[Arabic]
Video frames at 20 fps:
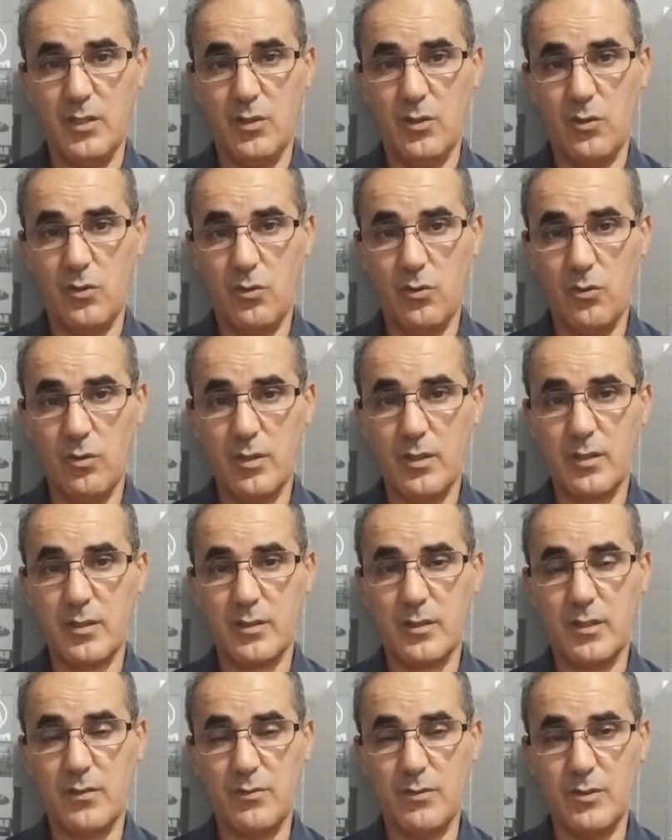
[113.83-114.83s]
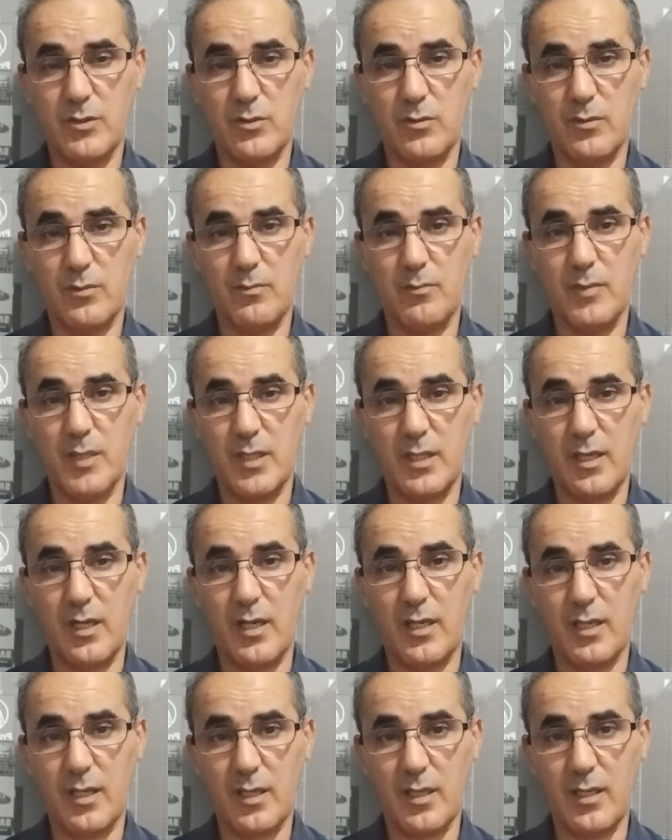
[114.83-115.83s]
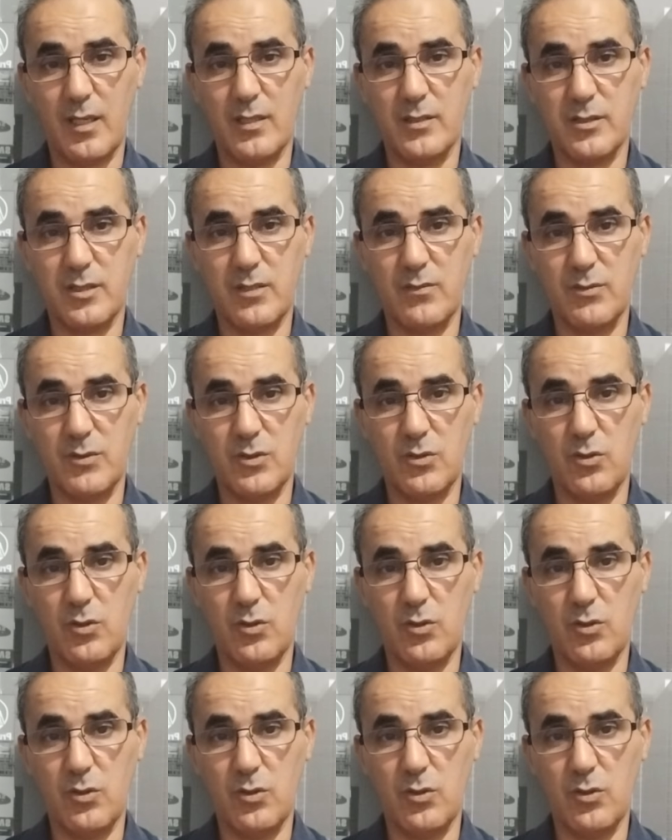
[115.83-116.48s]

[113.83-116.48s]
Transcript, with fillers: غلق التلفزيون من غلق على التلفزيون